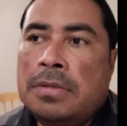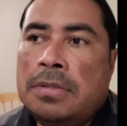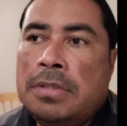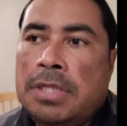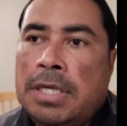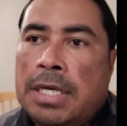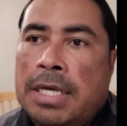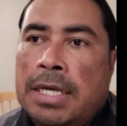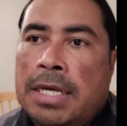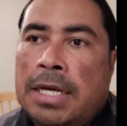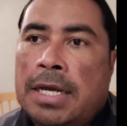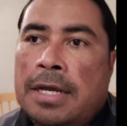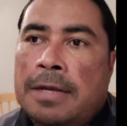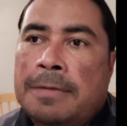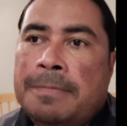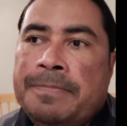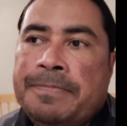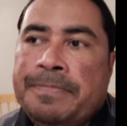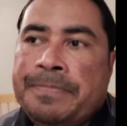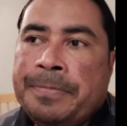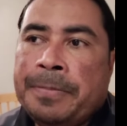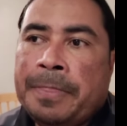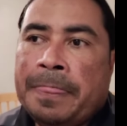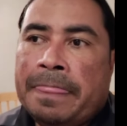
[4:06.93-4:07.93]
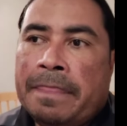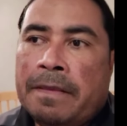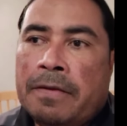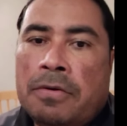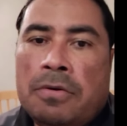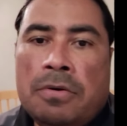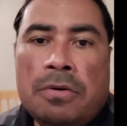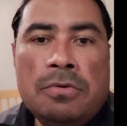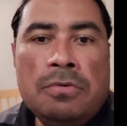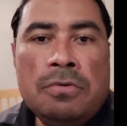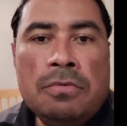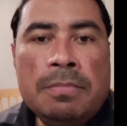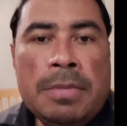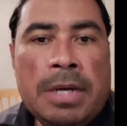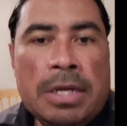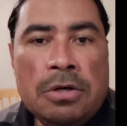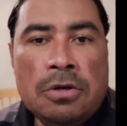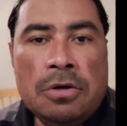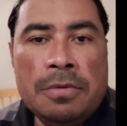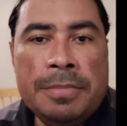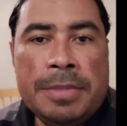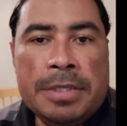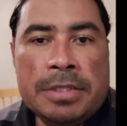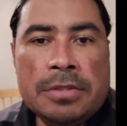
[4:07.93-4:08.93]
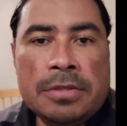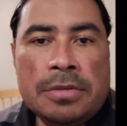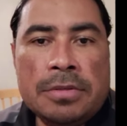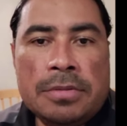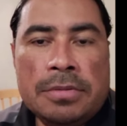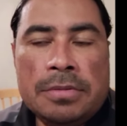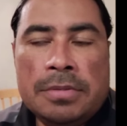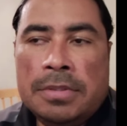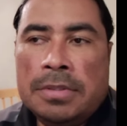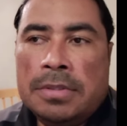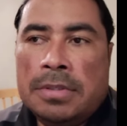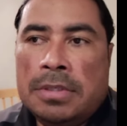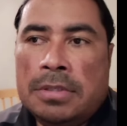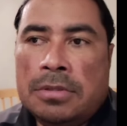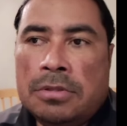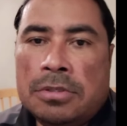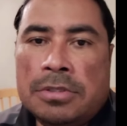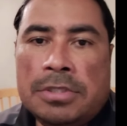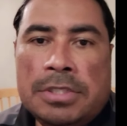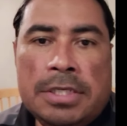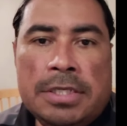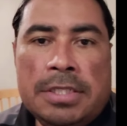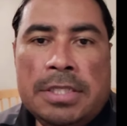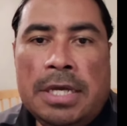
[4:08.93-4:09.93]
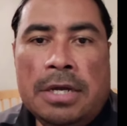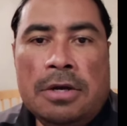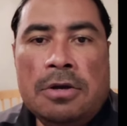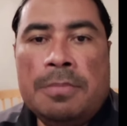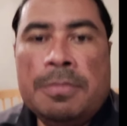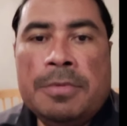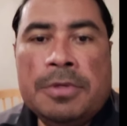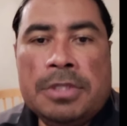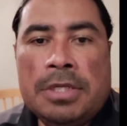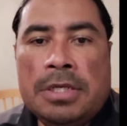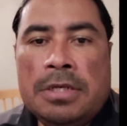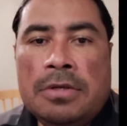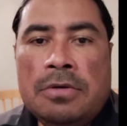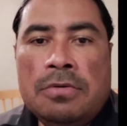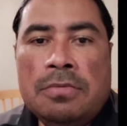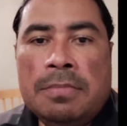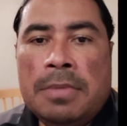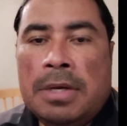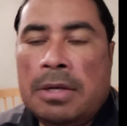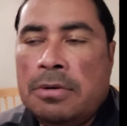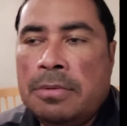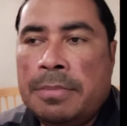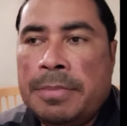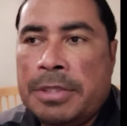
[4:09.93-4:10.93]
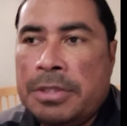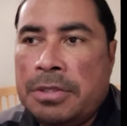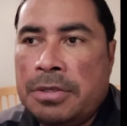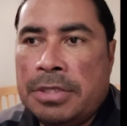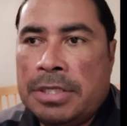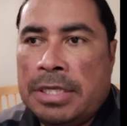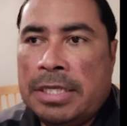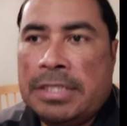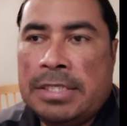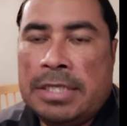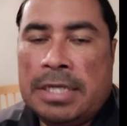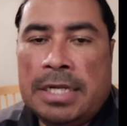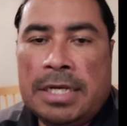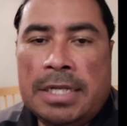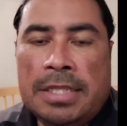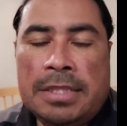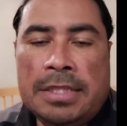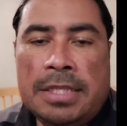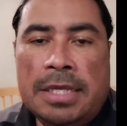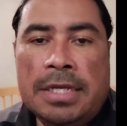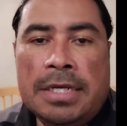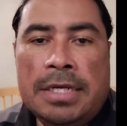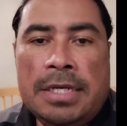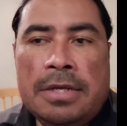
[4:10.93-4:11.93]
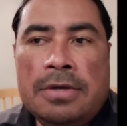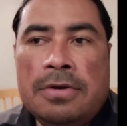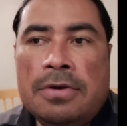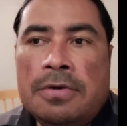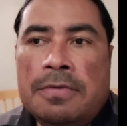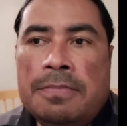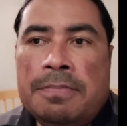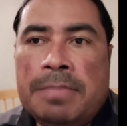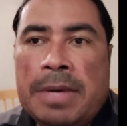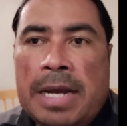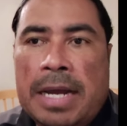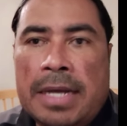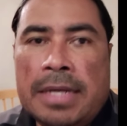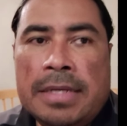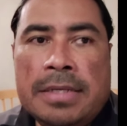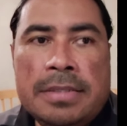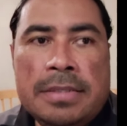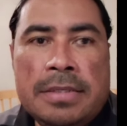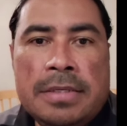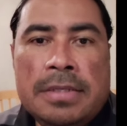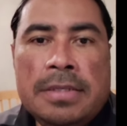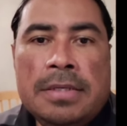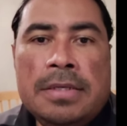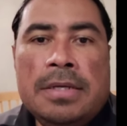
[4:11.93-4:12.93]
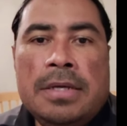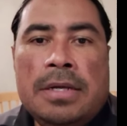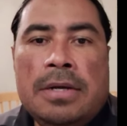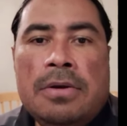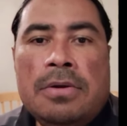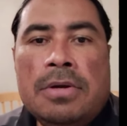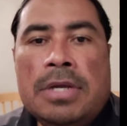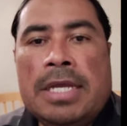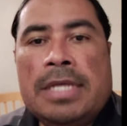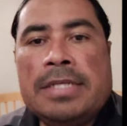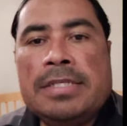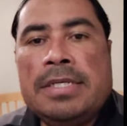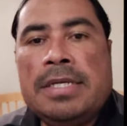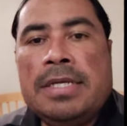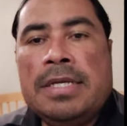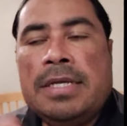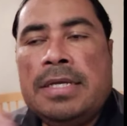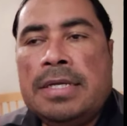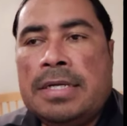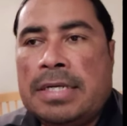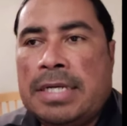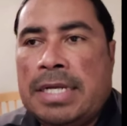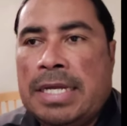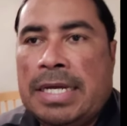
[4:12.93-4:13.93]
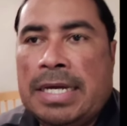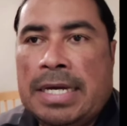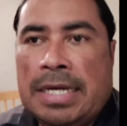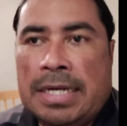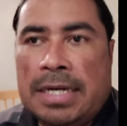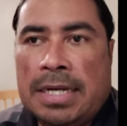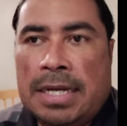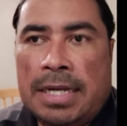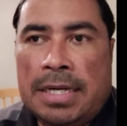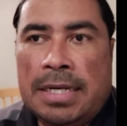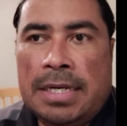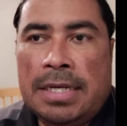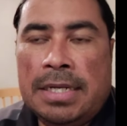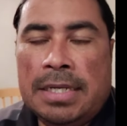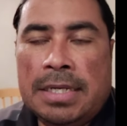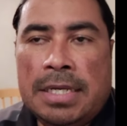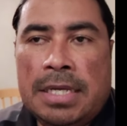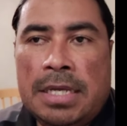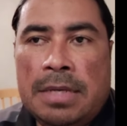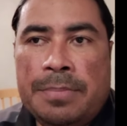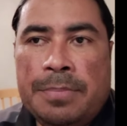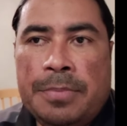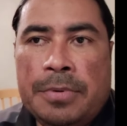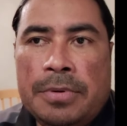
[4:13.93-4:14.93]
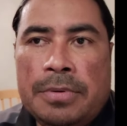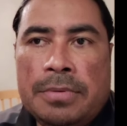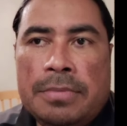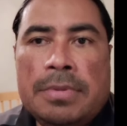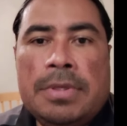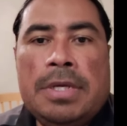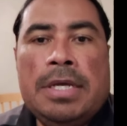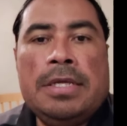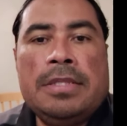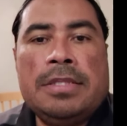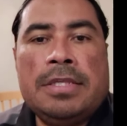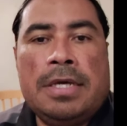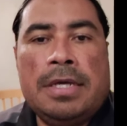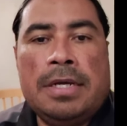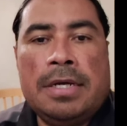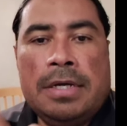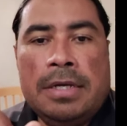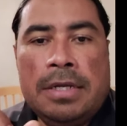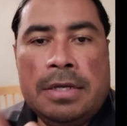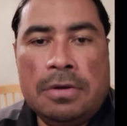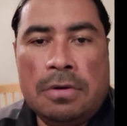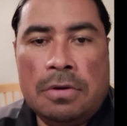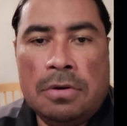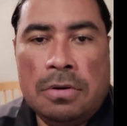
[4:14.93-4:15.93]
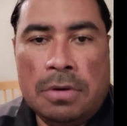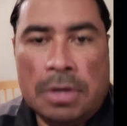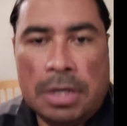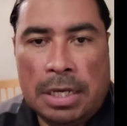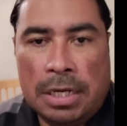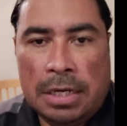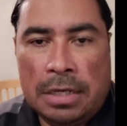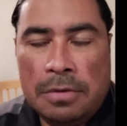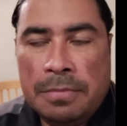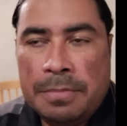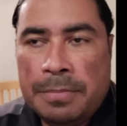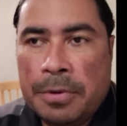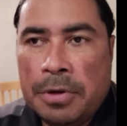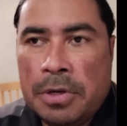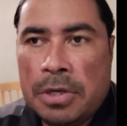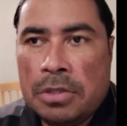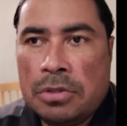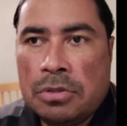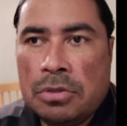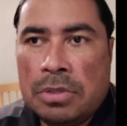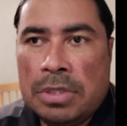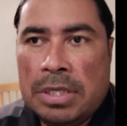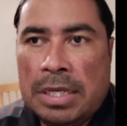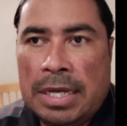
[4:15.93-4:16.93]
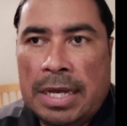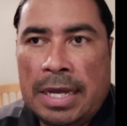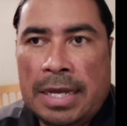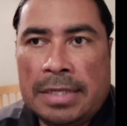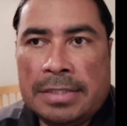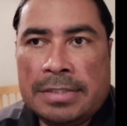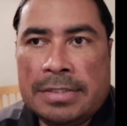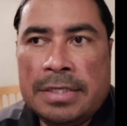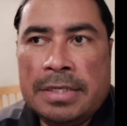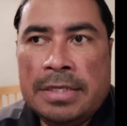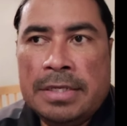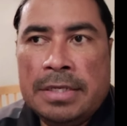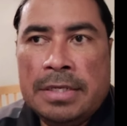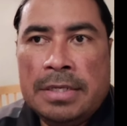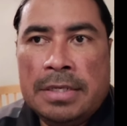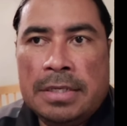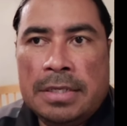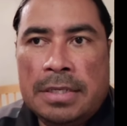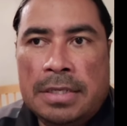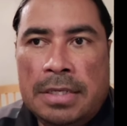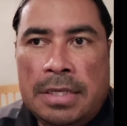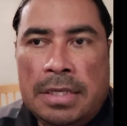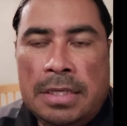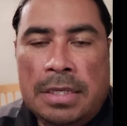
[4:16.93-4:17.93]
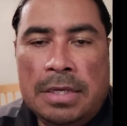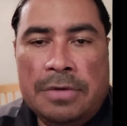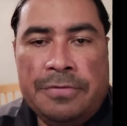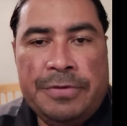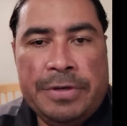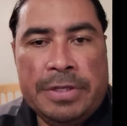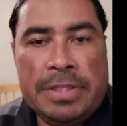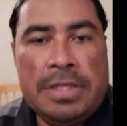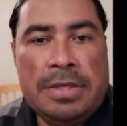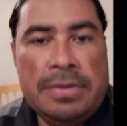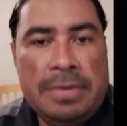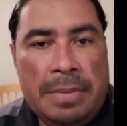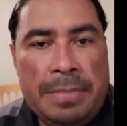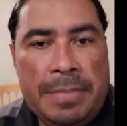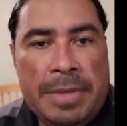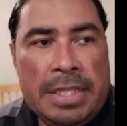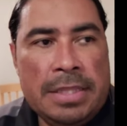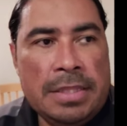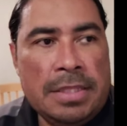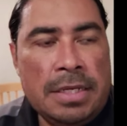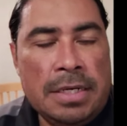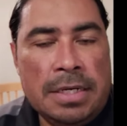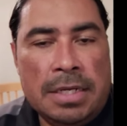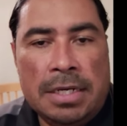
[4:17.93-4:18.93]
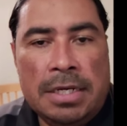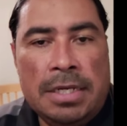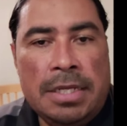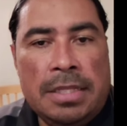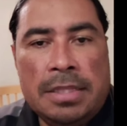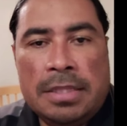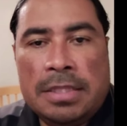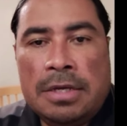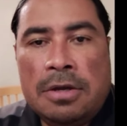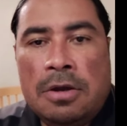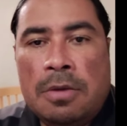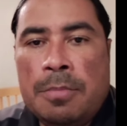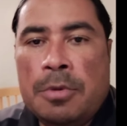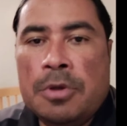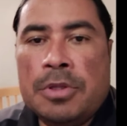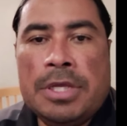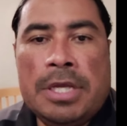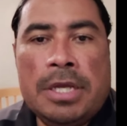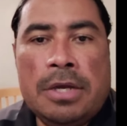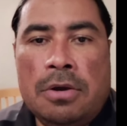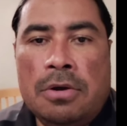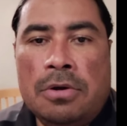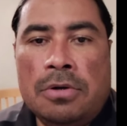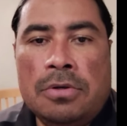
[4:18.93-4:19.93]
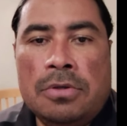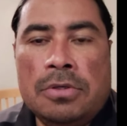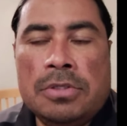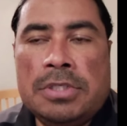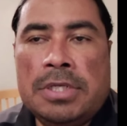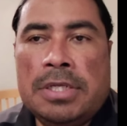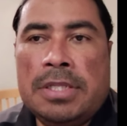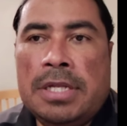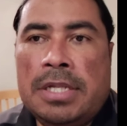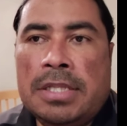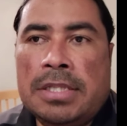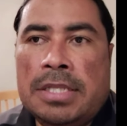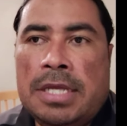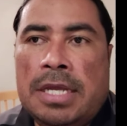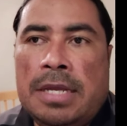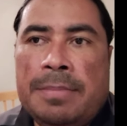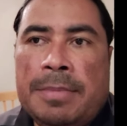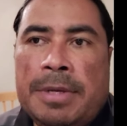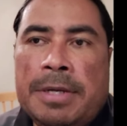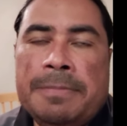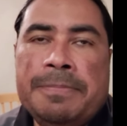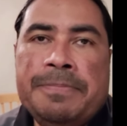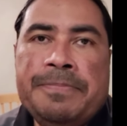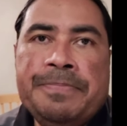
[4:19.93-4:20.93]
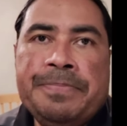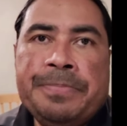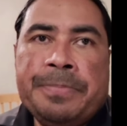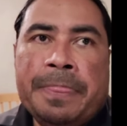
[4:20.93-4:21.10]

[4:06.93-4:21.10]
llega con un manómetro, entonces ya como tienen un manómetro, ya se creen técnicos, van, lo que hacen es recargar el equipo, echarle, colocarle un poquito de gas y efectivamente el cliente como desconoce del tema,